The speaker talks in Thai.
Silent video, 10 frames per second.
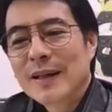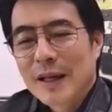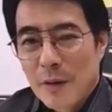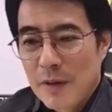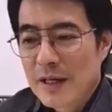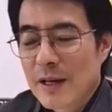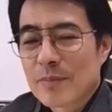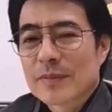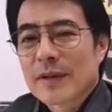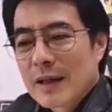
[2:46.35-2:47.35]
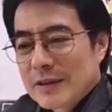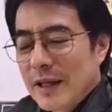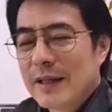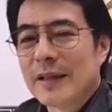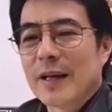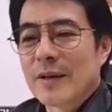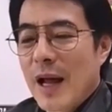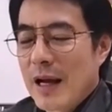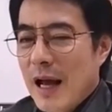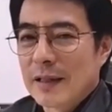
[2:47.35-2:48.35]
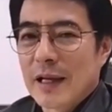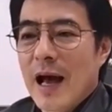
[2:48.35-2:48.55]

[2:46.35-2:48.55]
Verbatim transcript: แล้ววันนี้นะทักษิณเนี่ยนักการต